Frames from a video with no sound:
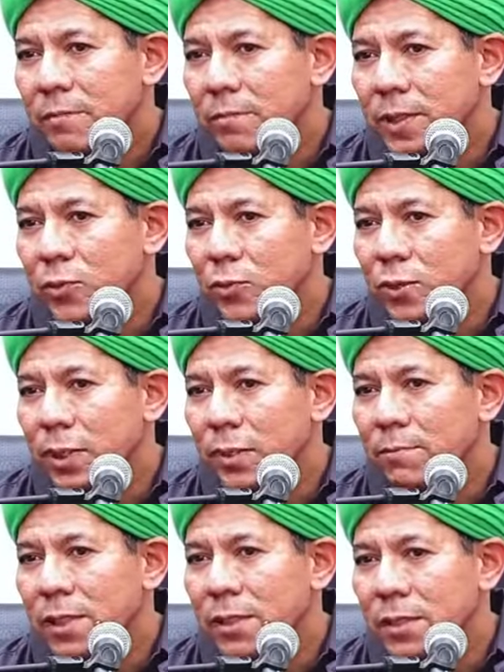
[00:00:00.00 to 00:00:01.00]
masuk ke
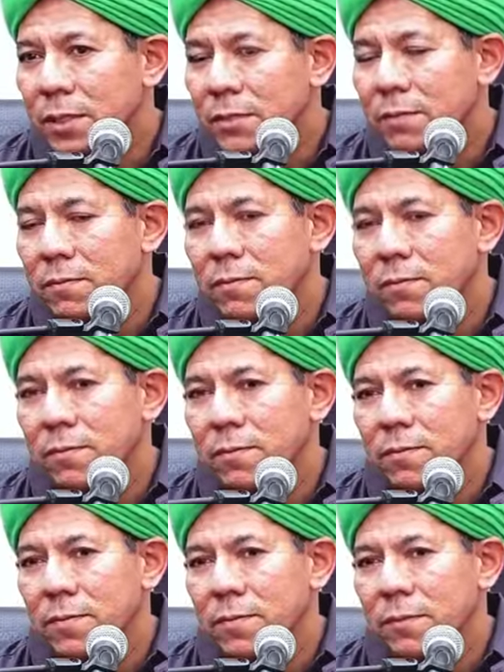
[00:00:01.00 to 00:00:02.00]
dalam masjid
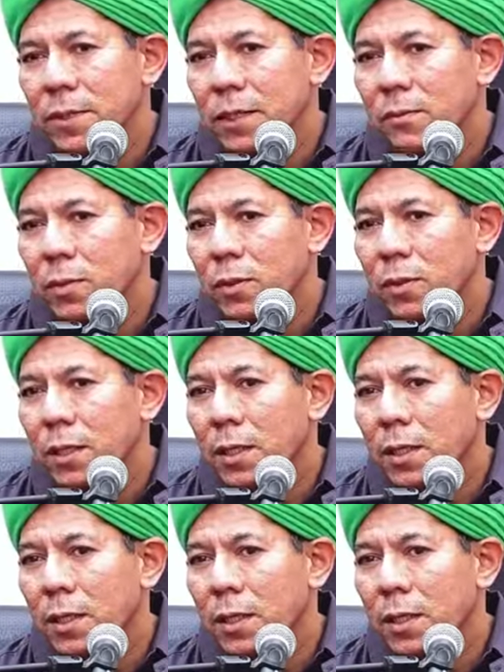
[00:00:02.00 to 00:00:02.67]
dalam